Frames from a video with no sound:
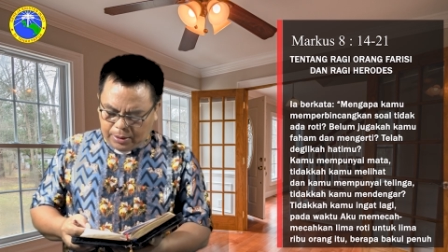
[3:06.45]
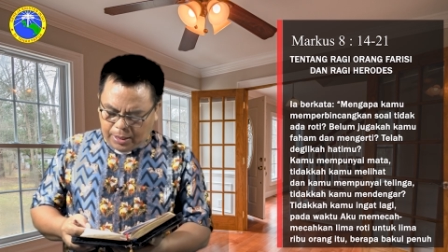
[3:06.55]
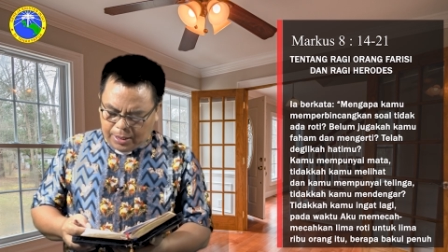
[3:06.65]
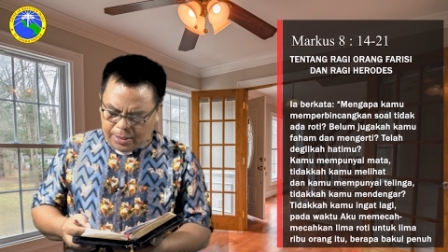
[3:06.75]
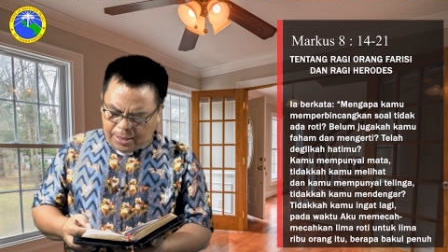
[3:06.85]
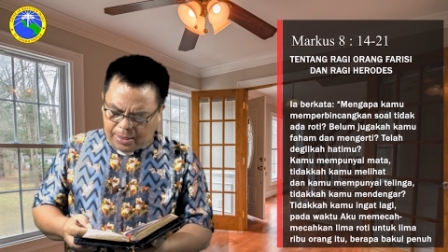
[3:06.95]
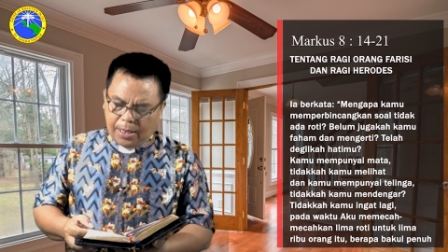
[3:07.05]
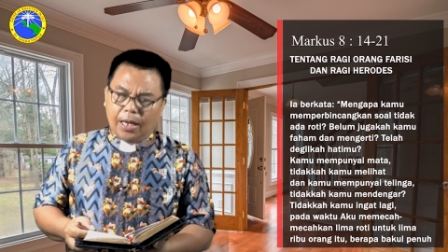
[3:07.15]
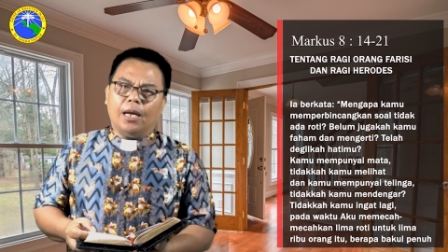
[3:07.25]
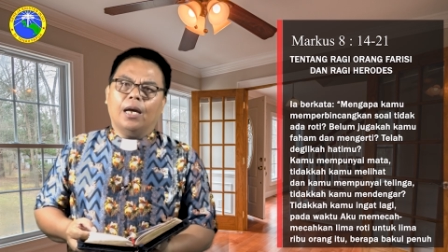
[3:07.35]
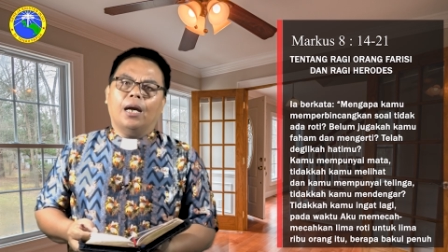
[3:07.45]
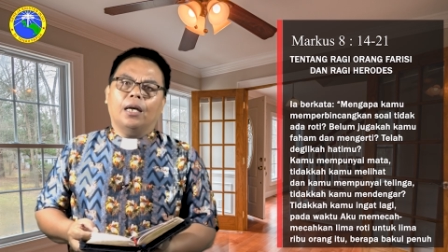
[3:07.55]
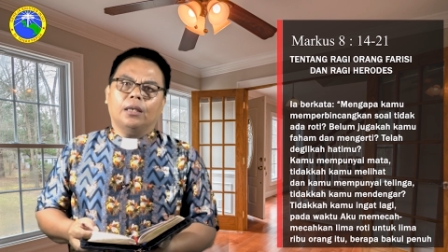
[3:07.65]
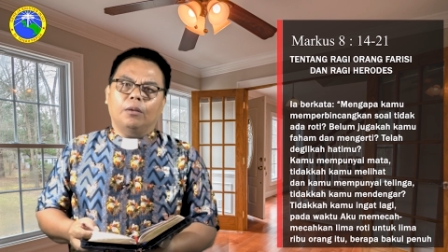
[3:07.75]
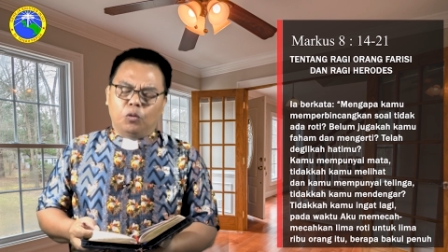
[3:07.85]
Telah degilkah
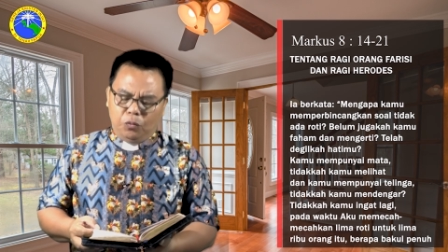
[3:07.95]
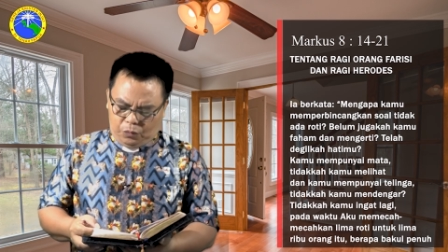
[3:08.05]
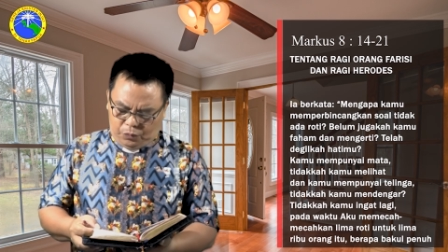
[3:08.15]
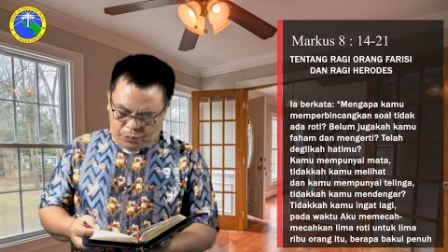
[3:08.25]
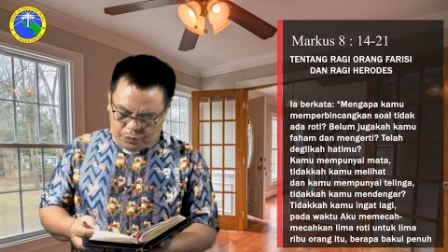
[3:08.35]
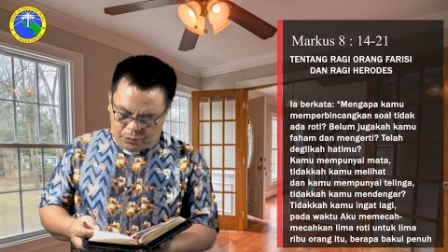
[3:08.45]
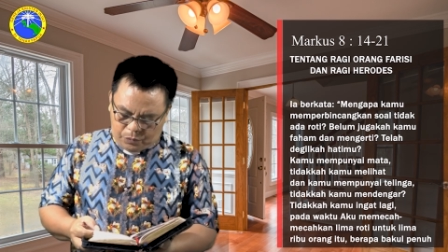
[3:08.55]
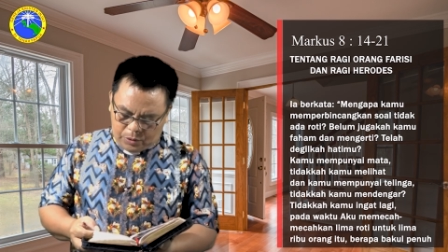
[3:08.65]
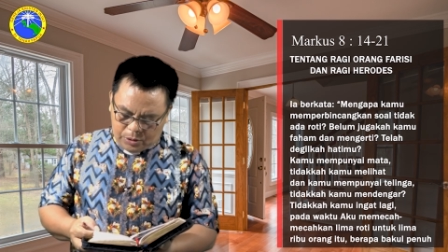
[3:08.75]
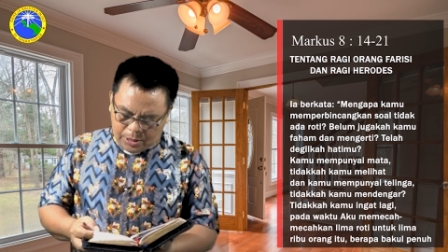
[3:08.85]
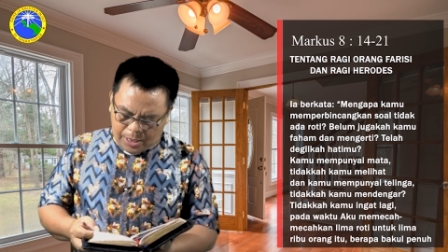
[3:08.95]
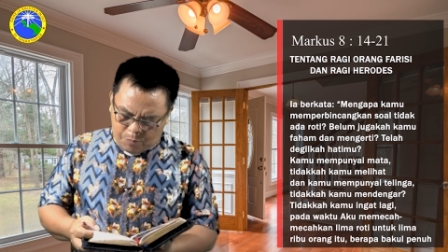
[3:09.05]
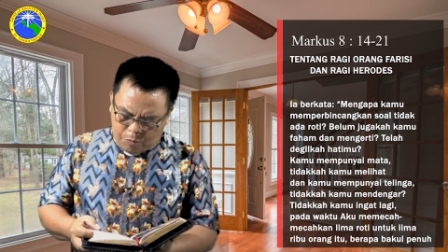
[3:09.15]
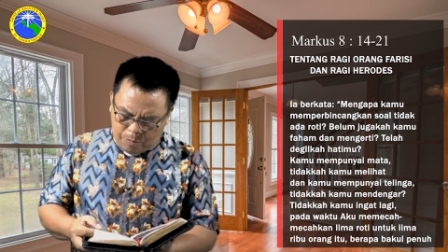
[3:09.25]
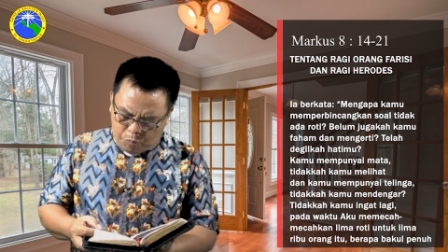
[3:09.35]
hatimu?
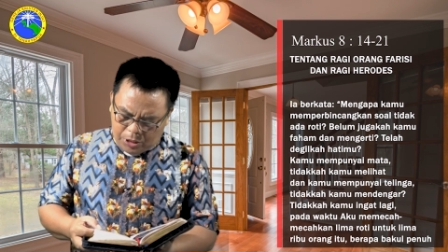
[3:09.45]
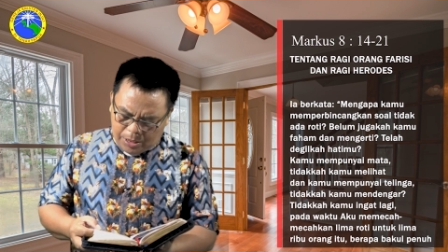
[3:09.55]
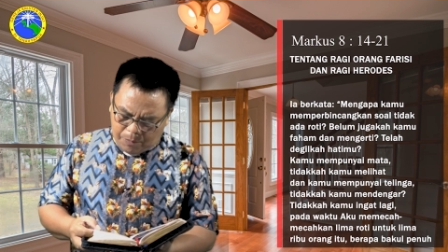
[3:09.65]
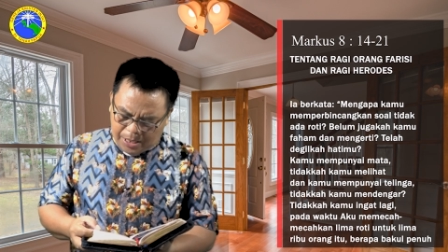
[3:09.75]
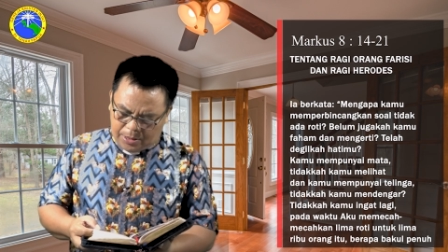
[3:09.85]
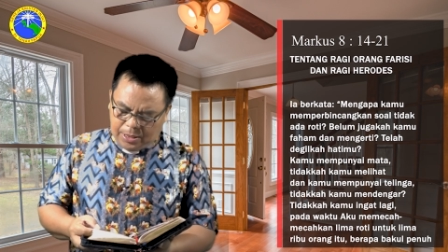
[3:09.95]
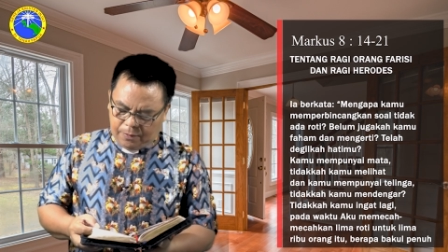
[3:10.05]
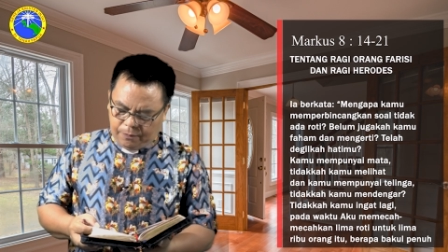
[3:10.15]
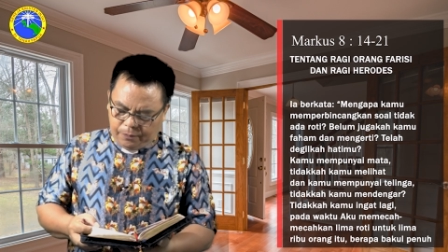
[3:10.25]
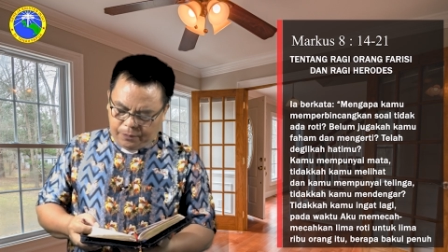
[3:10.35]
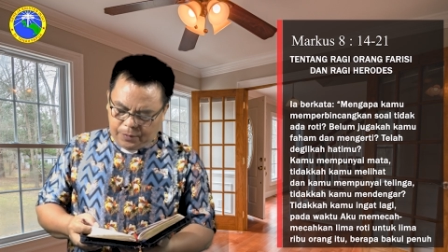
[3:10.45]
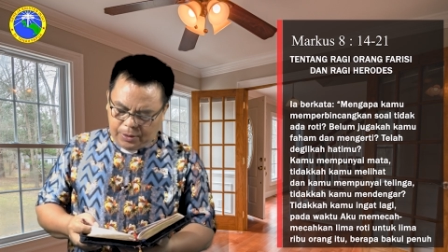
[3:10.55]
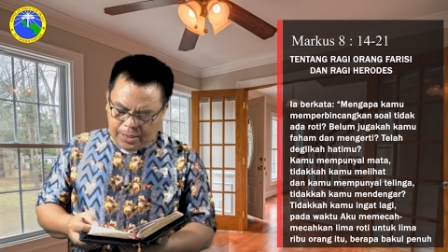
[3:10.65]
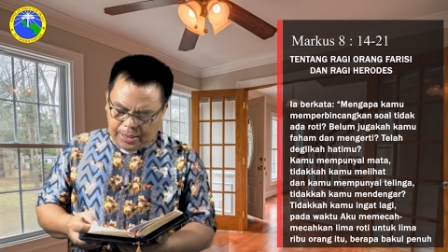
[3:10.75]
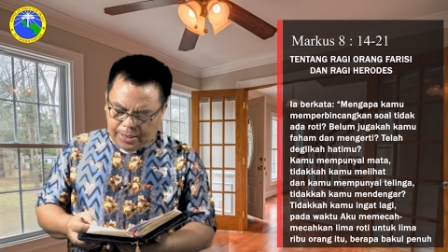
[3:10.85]
Kamu mempunyai mata,
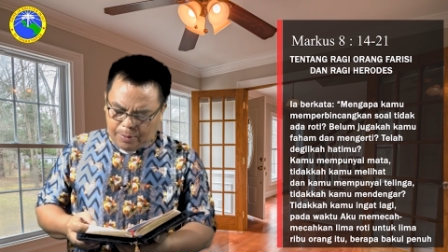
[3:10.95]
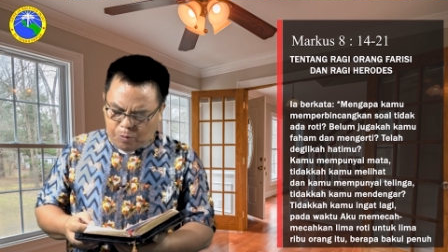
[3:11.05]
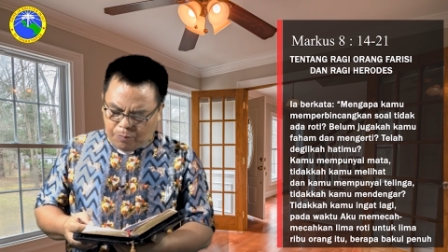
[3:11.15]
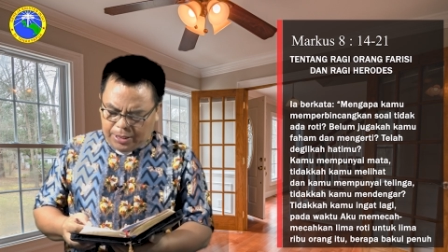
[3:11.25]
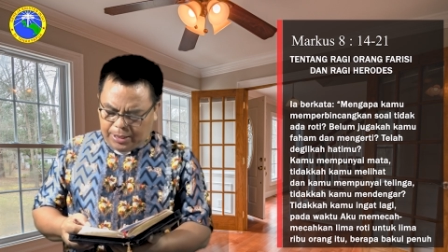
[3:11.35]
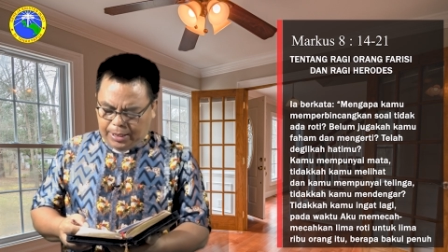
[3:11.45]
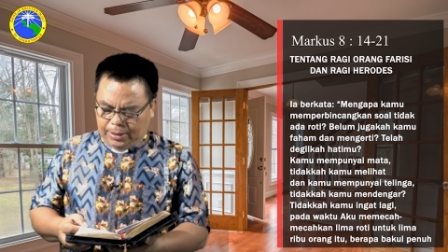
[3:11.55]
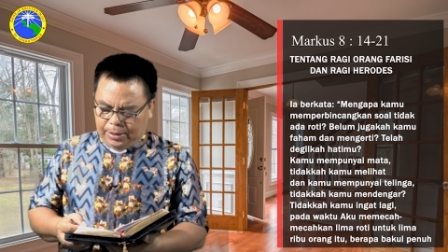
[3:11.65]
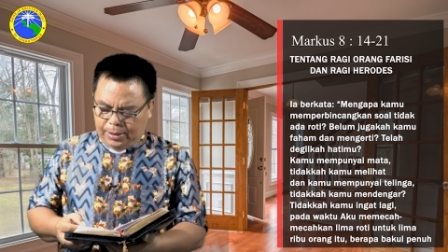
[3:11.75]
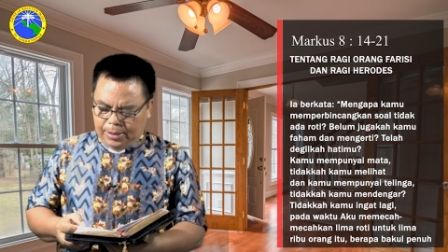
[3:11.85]
tidakkah kamu melihat?